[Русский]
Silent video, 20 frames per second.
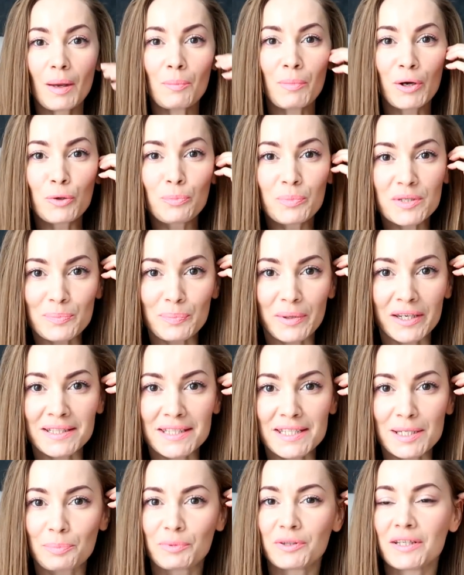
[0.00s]
мою
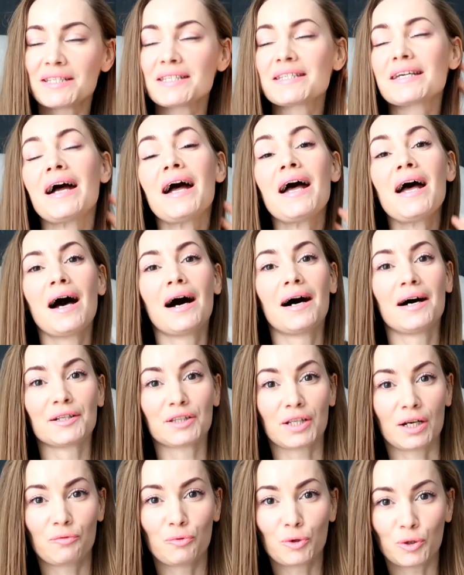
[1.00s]
беспринципность.
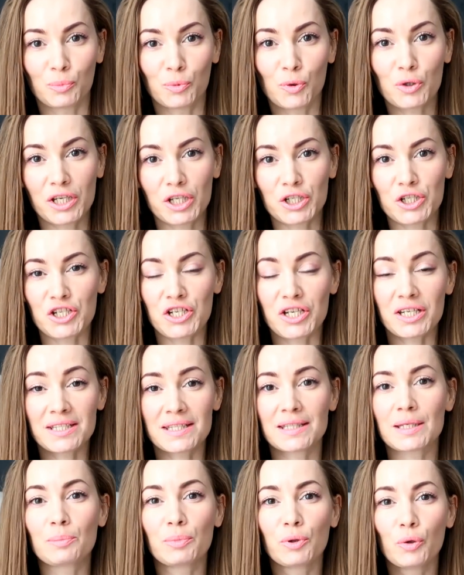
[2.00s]
А, так вот, многие
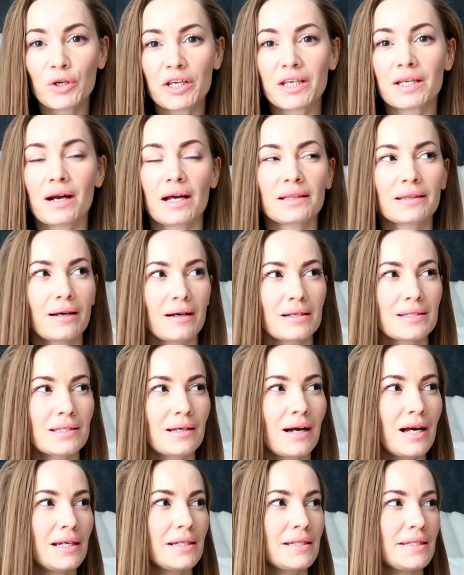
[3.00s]
честные блогеры
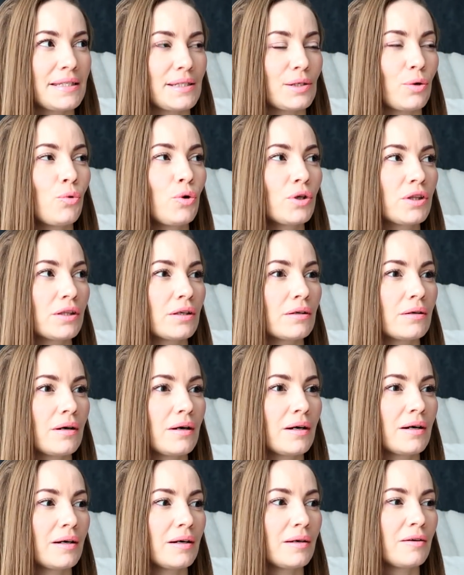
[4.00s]
отказались от
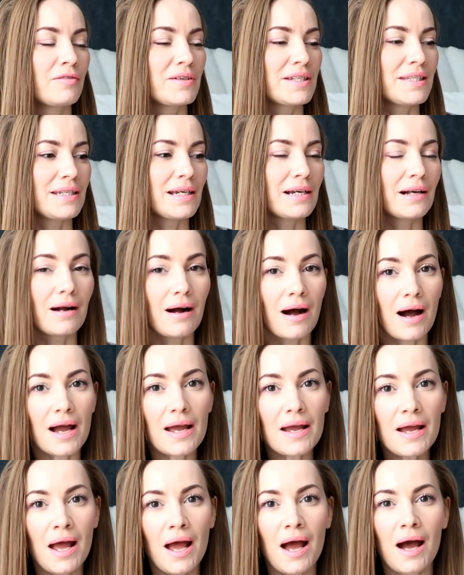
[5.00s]

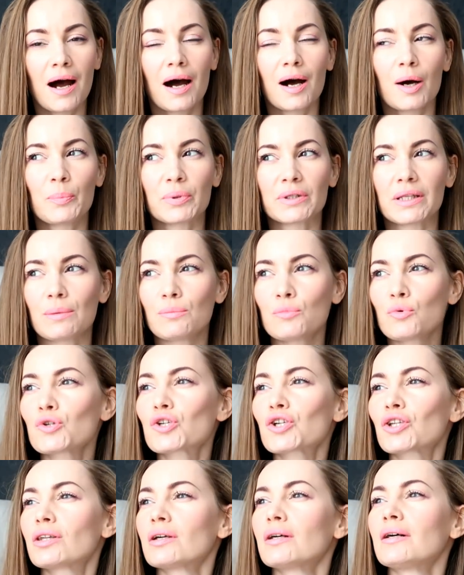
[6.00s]
Василька, потому
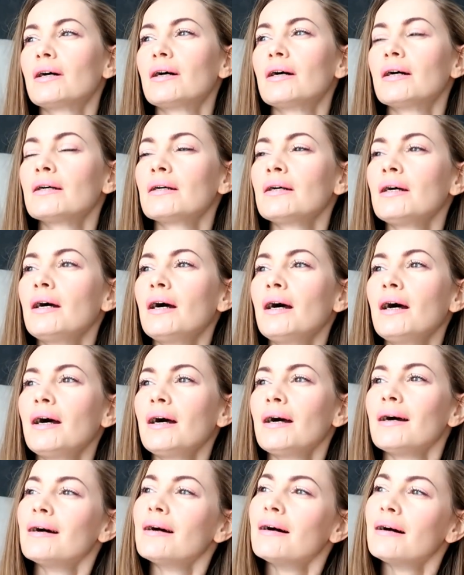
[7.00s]
что
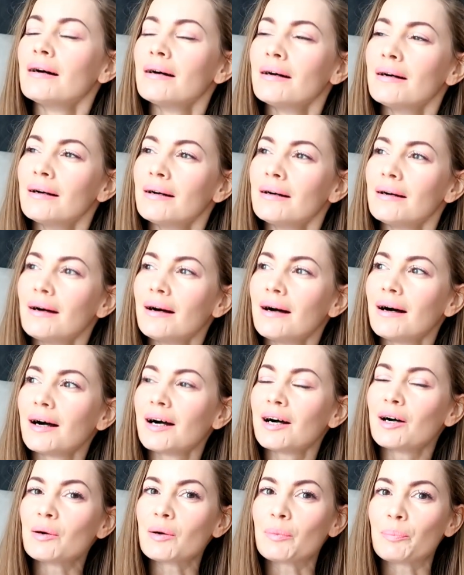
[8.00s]

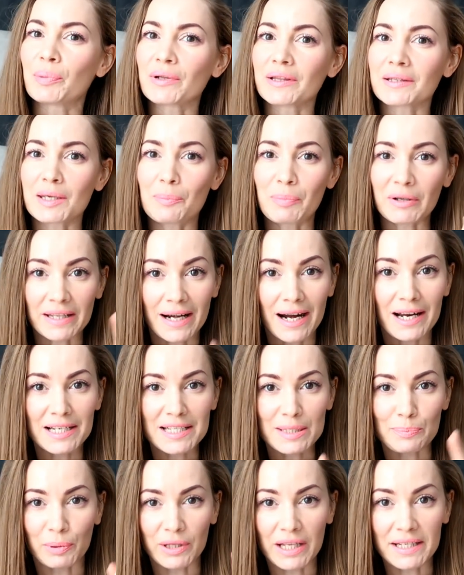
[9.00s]
а, не
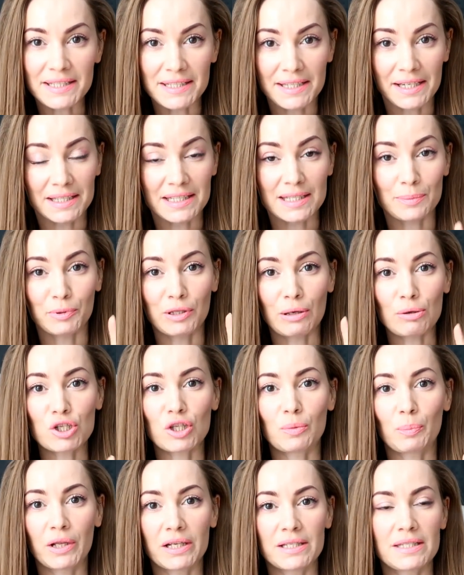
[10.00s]
понравились полотенца, потому
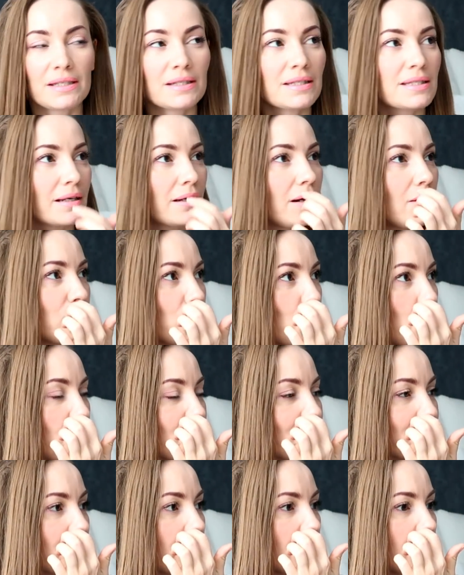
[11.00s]
что полотенце
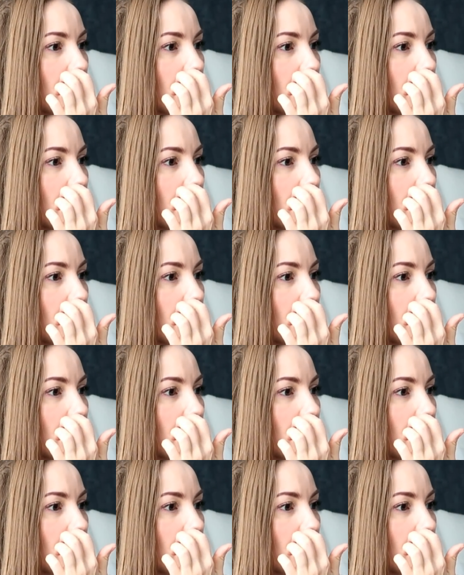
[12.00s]
говно.